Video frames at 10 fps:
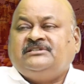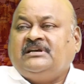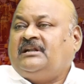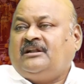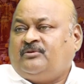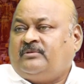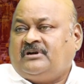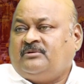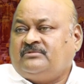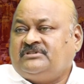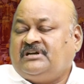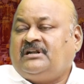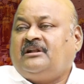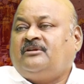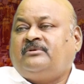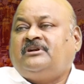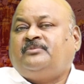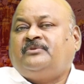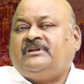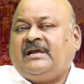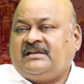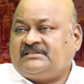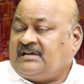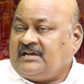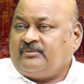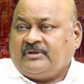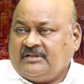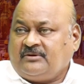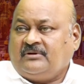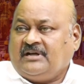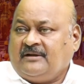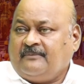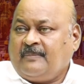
జైళ్ళల్లో పడడం జైళ్ళల్లో పడ్డప్పుడు న్యాయ సహాయం అందకుండా